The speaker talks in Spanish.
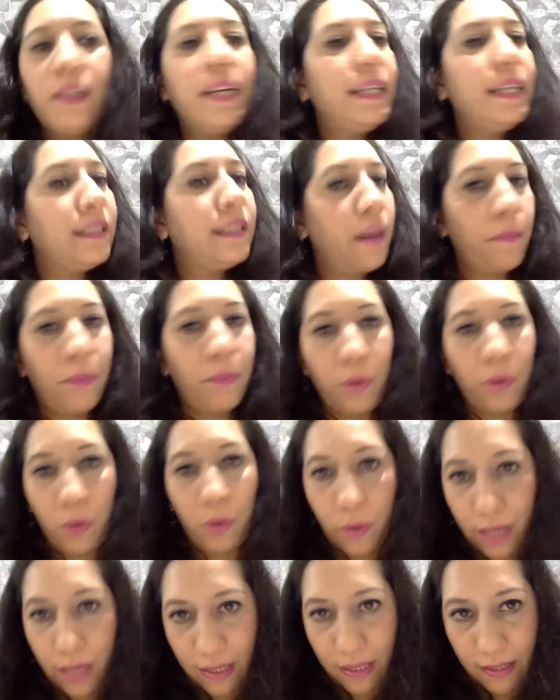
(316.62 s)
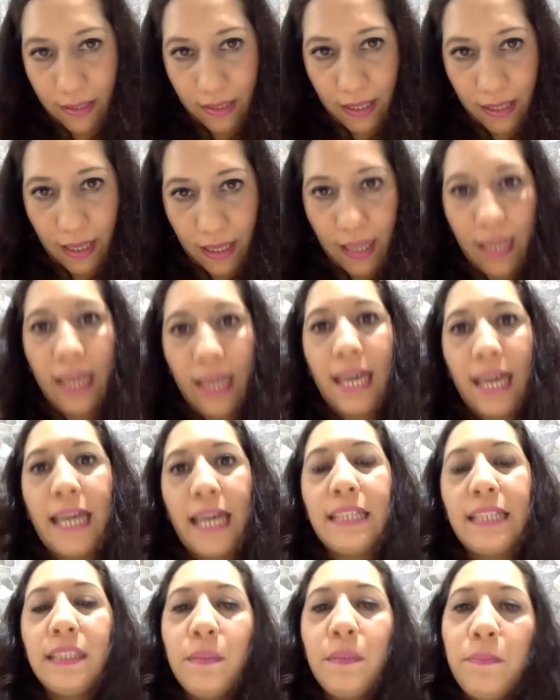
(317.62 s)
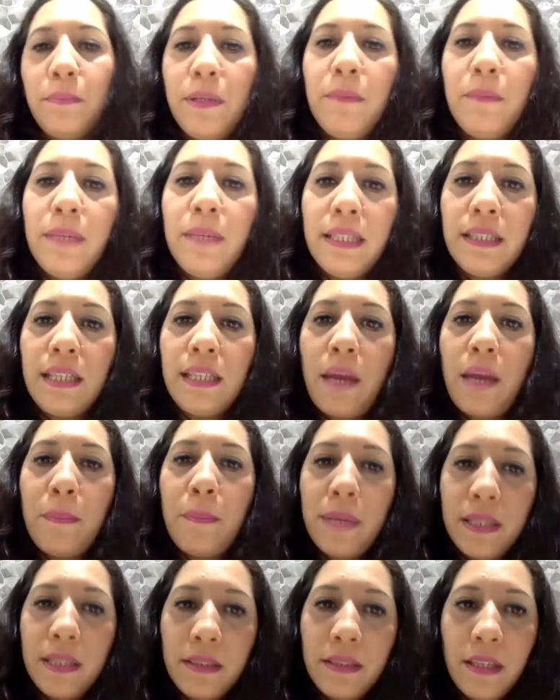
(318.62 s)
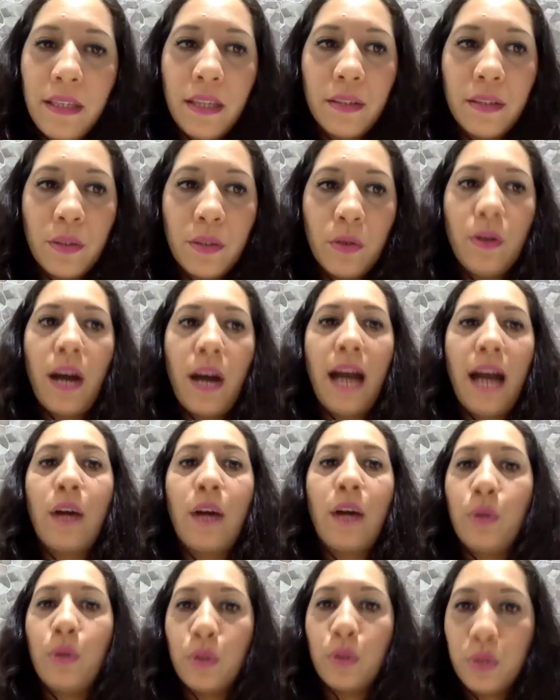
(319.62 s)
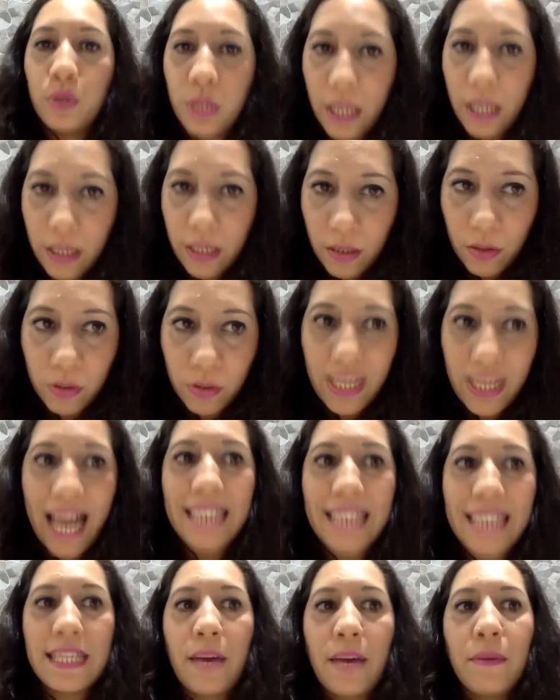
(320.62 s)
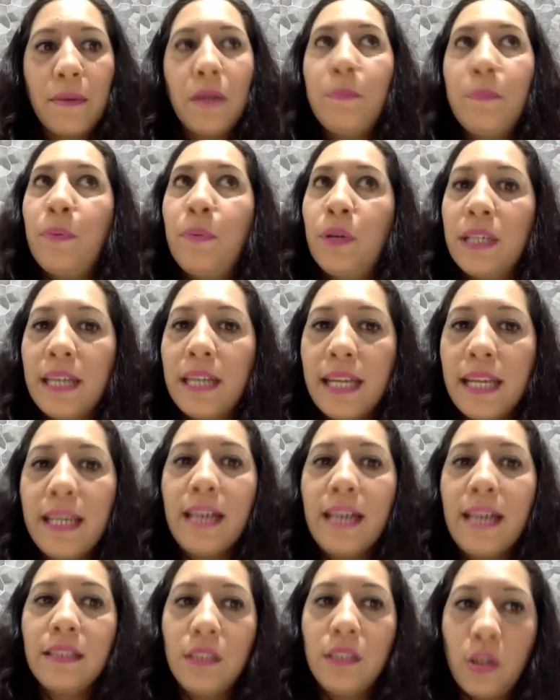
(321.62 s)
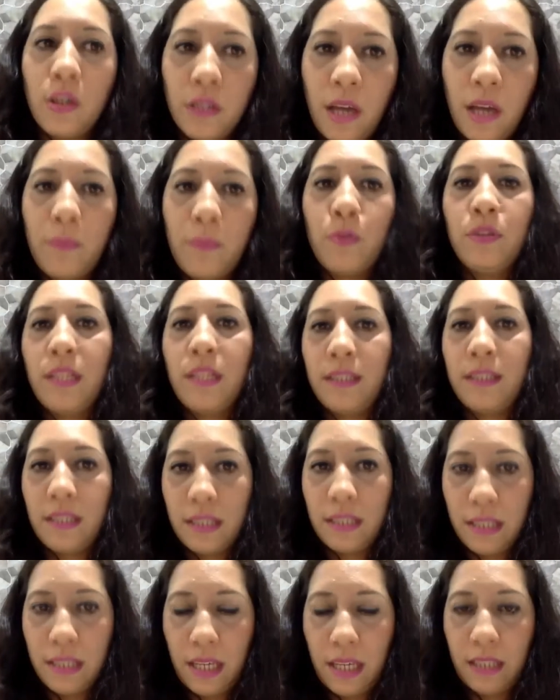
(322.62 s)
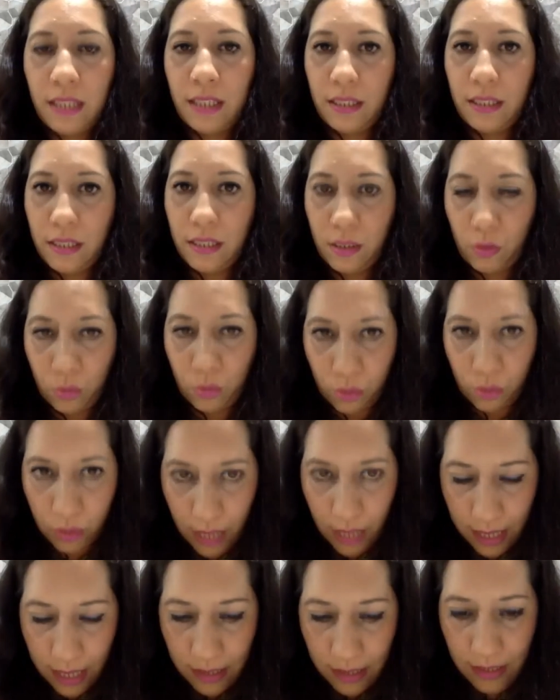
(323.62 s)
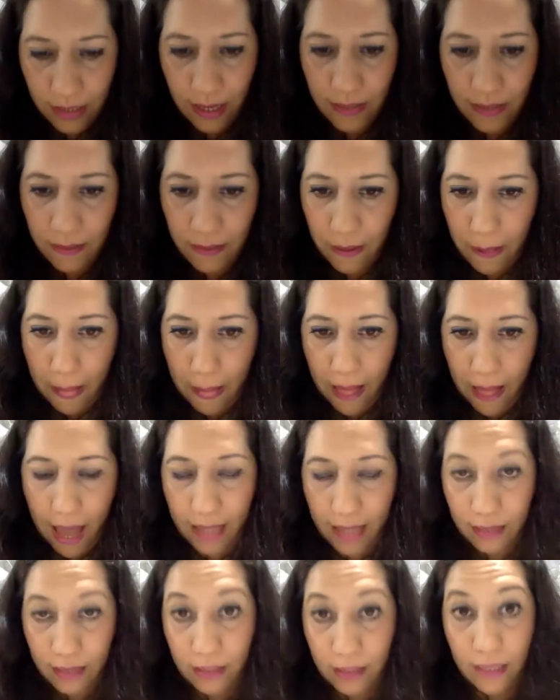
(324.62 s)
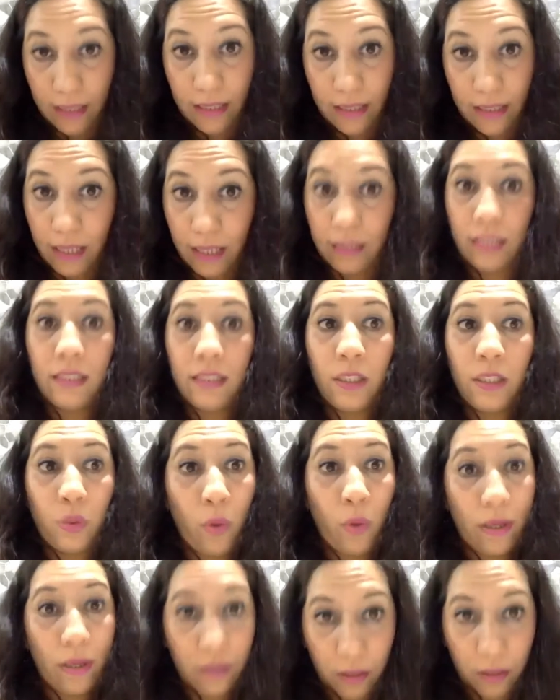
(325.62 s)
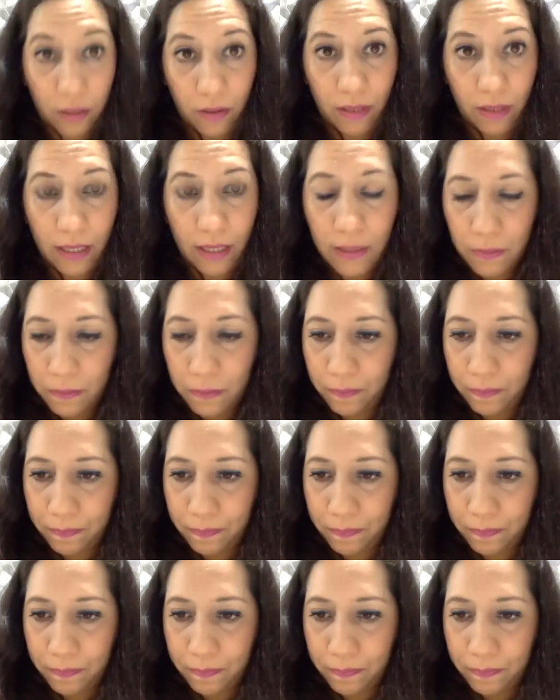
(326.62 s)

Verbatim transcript: Y tampoco es. Es simplemente ir aprendiendo a conocernos, a saber por qué reaccionamos ante ciertas circunstancias ante ciertas situaciones